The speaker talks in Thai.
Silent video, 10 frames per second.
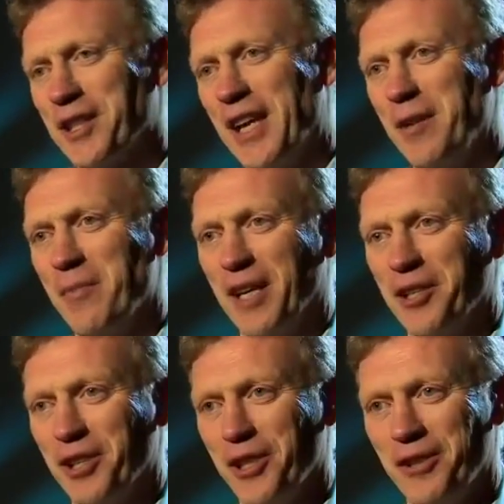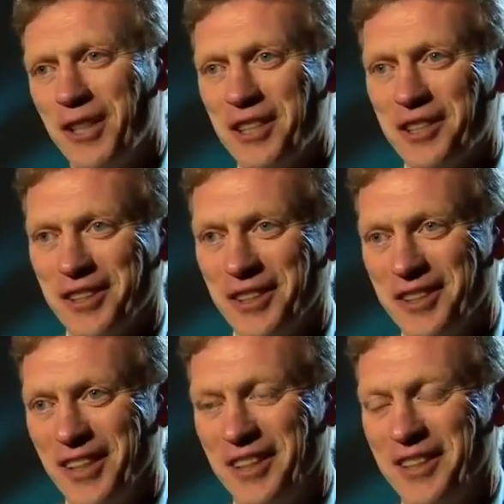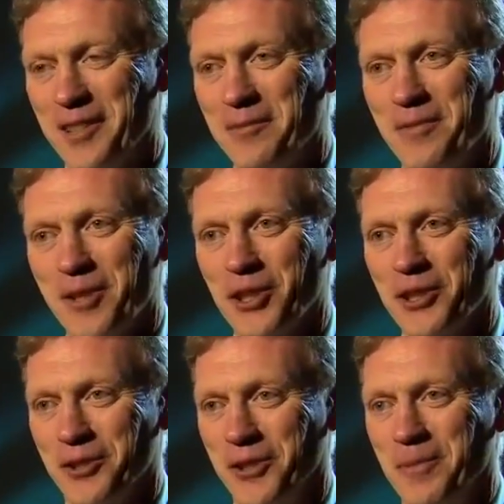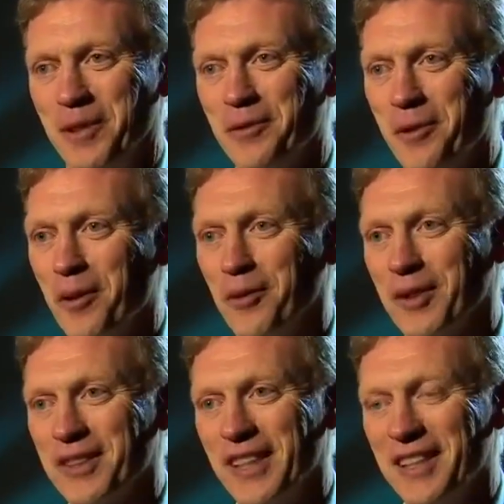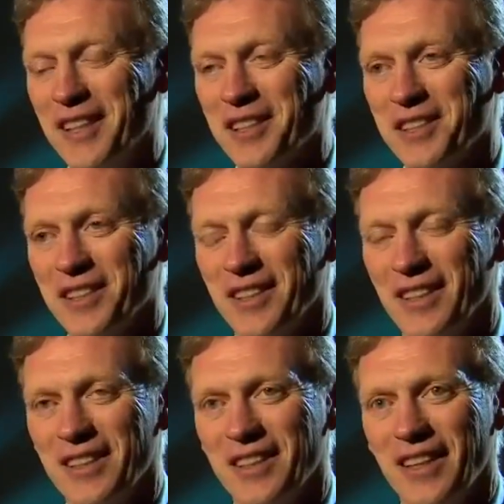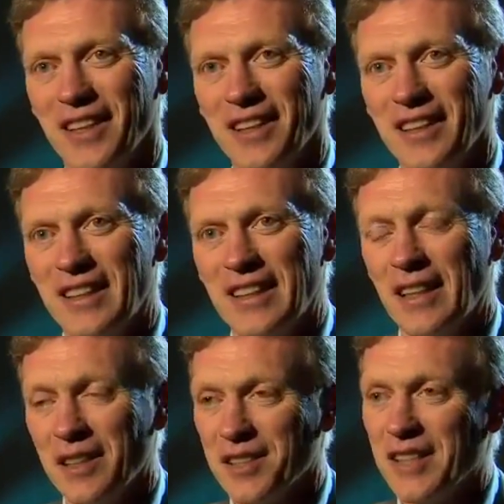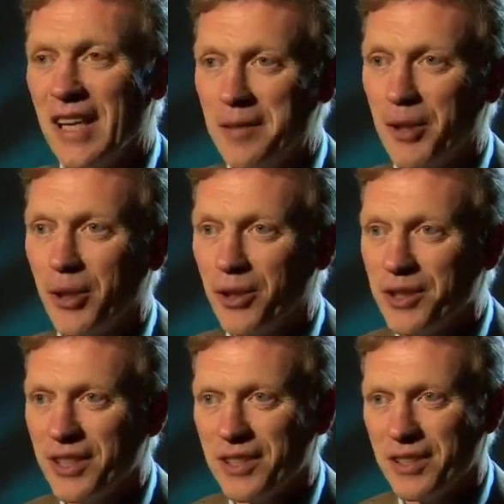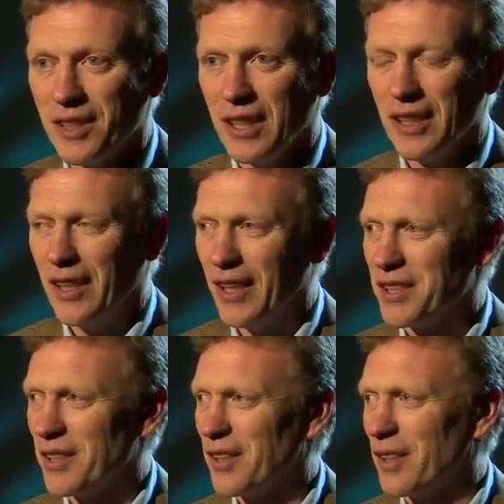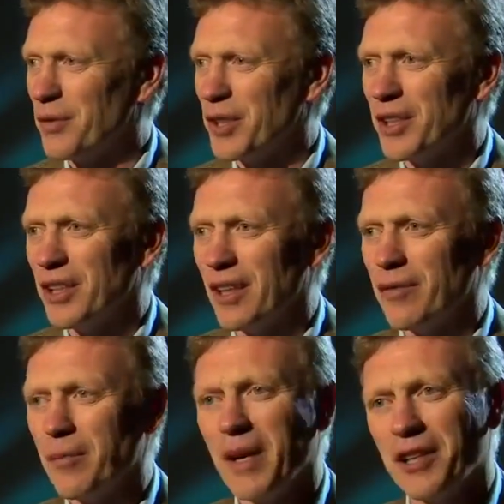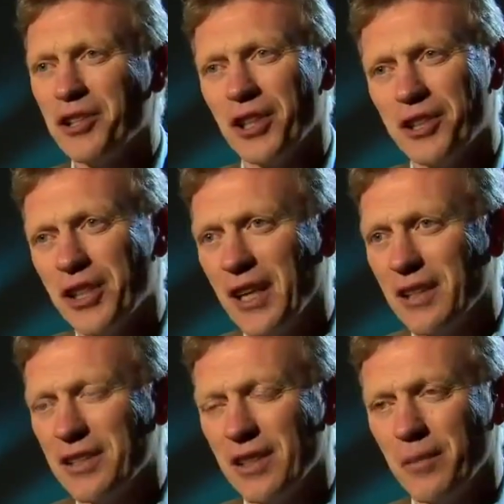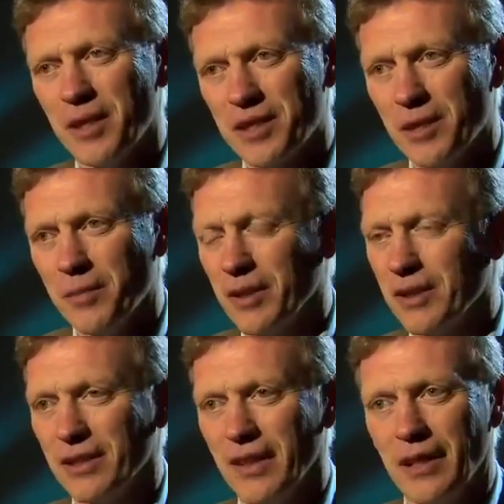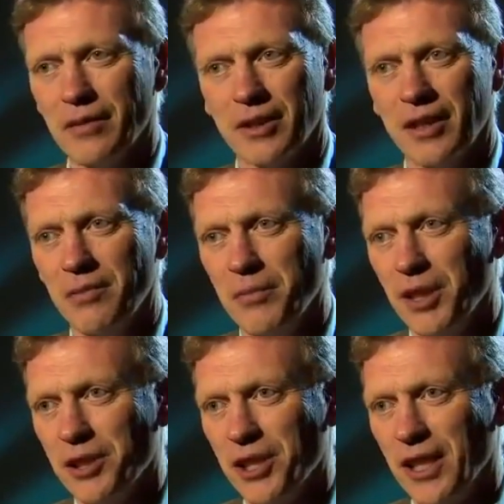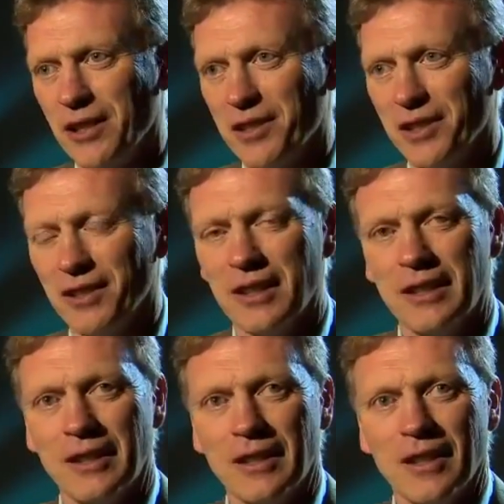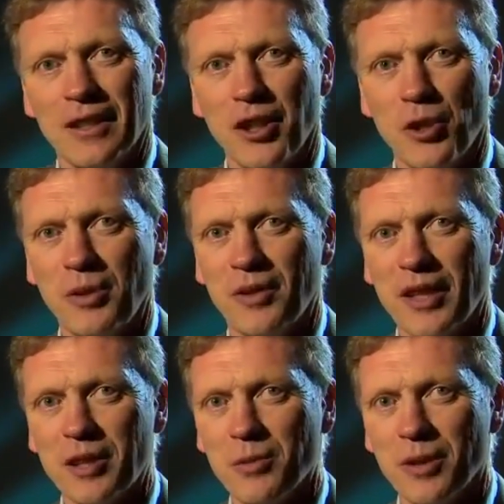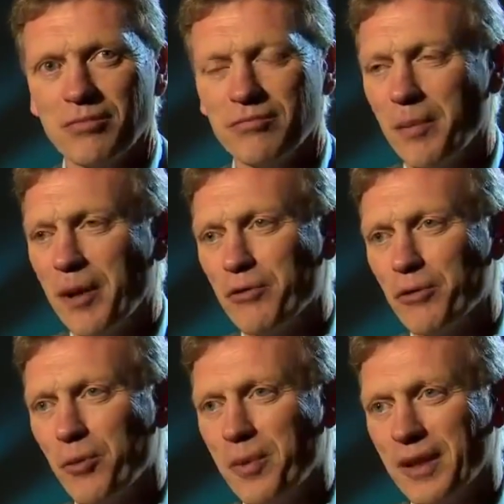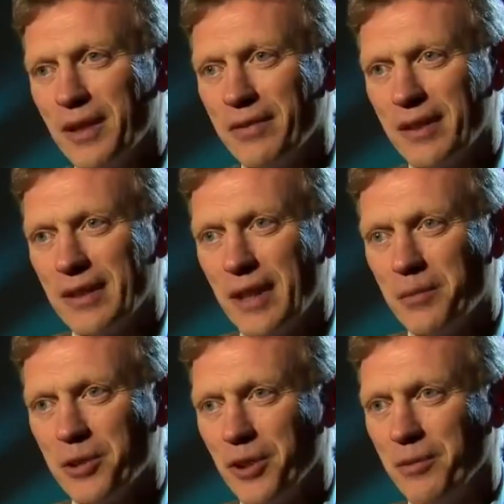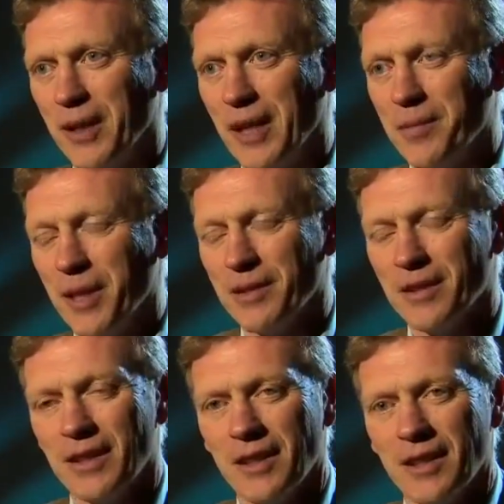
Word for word: ผมใจสั่นทุกครั้งเวลาที่เห็นปลายนิ้วของเธอสัมผัสกับลูกวอลเลย์บอลมันช่างเป็นการเซตที่นุ่มนวลทนุถนอมและอ่อนโยนละมุนละไมหวั่นไหวไปยันไส้ติ่งผมเลยอยากเป็นลูกวอลเลย์ลูกนั้นที่ถูกเธอเซตซะจริ